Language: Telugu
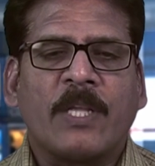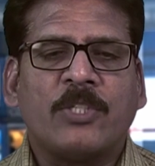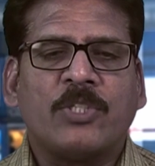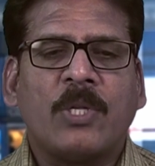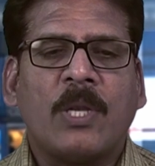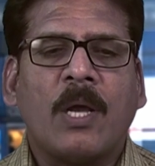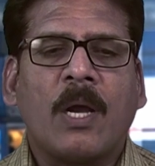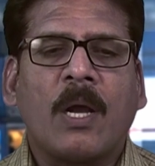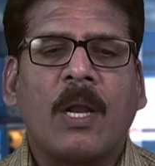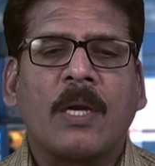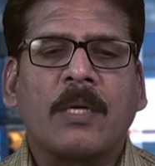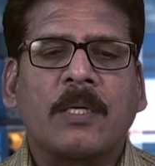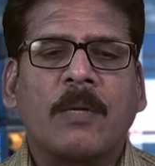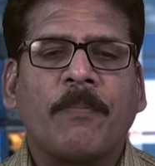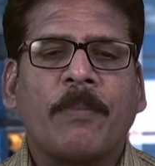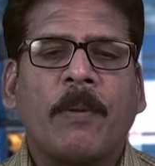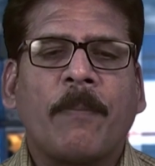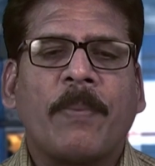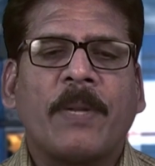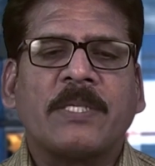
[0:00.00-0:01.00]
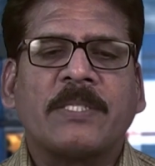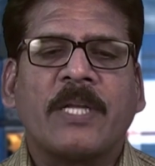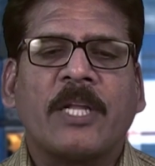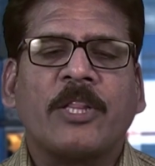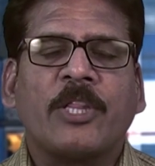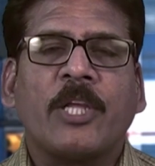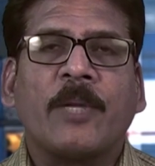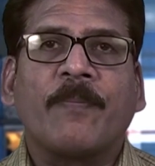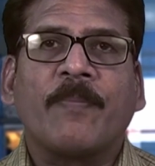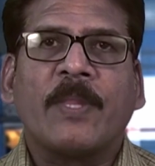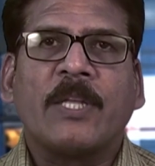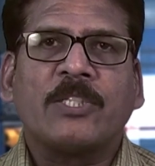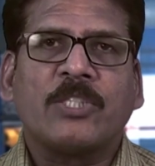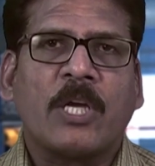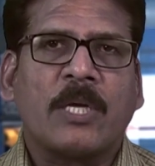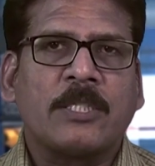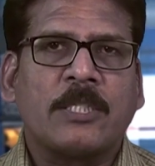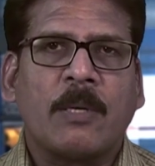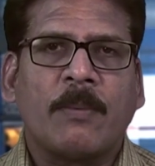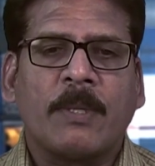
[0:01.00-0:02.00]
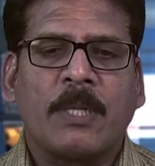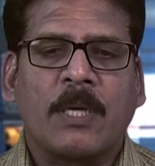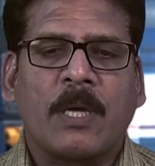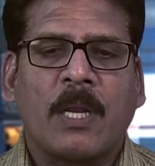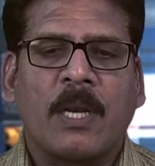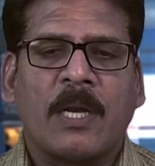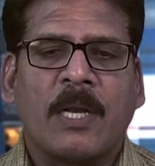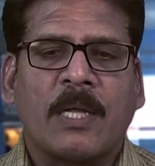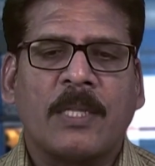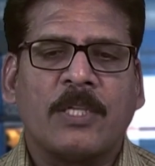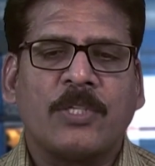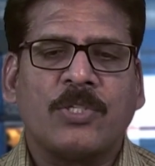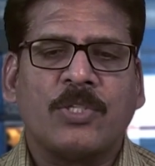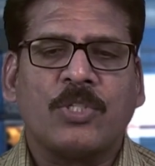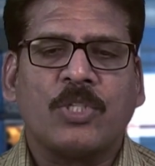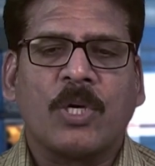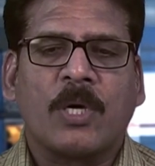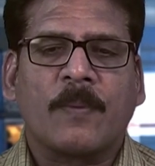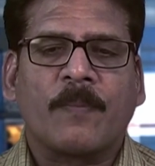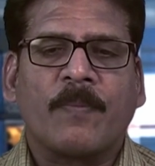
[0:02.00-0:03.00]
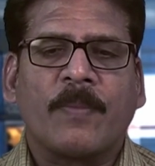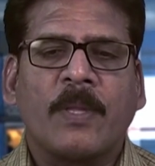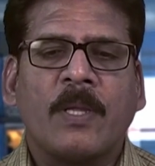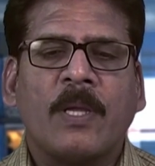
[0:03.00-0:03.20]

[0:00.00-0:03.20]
జిల్లా కలెక్టర్ పి ప్రశాంతి సంక్షేమ అధికారులను ఆదేశించారు